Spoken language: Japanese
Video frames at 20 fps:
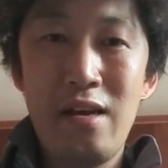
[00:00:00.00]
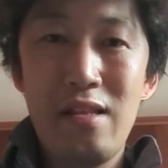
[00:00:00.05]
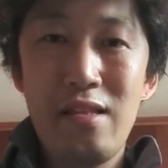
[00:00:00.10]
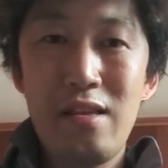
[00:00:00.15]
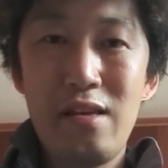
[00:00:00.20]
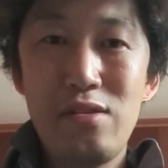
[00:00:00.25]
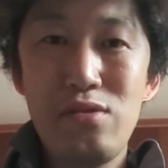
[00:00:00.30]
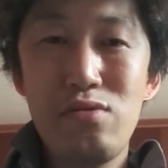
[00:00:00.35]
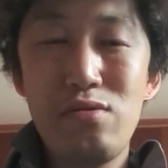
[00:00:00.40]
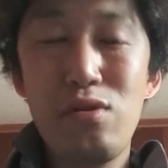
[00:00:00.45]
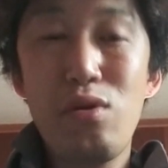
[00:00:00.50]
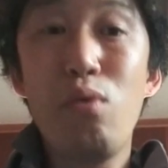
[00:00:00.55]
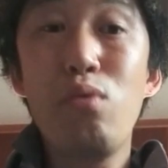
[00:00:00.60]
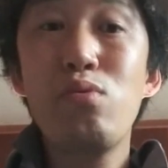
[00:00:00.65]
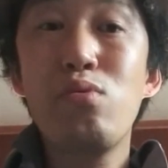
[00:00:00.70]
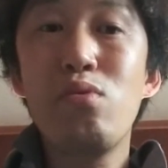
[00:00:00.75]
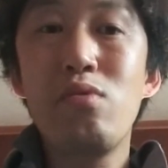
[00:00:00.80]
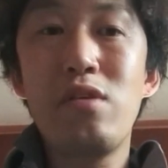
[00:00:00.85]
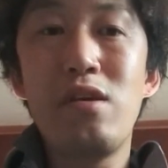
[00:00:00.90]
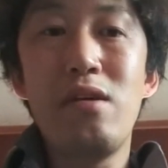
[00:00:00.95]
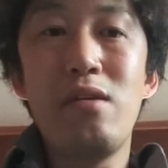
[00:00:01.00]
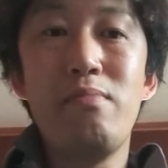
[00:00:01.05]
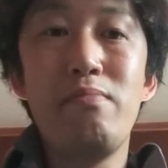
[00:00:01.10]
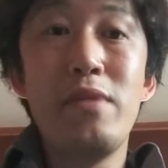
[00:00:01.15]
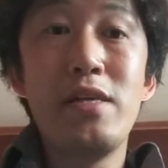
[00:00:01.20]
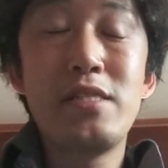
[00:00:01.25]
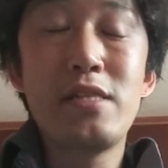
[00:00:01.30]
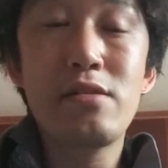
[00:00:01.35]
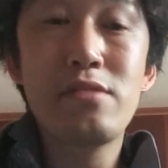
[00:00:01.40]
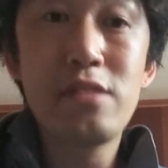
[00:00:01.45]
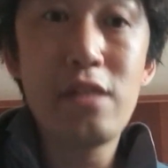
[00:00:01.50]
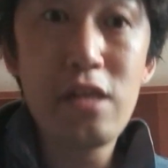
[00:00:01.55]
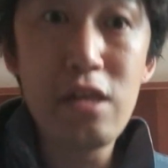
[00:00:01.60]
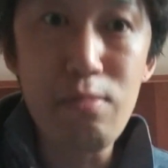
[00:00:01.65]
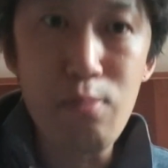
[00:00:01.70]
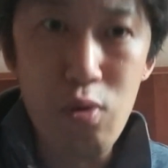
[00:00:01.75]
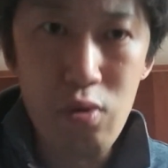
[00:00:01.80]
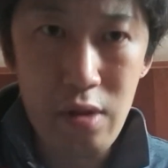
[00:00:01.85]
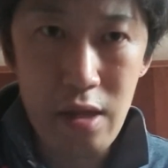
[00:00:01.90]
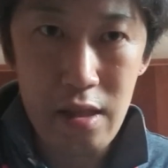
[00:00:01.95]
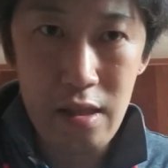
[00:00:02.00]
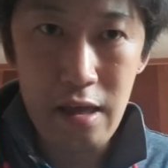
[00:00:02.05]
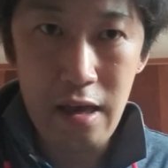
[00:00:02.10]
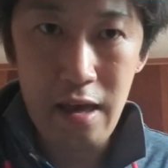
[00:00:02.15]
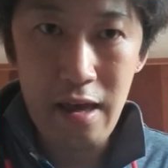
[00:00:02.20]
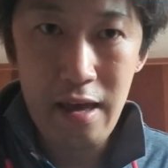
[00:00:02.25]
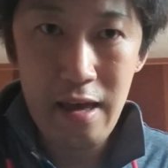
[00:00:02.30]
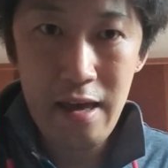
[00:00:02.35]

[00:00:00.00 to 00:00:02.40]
単純に本当にめちゃくちゃいいもんなんで、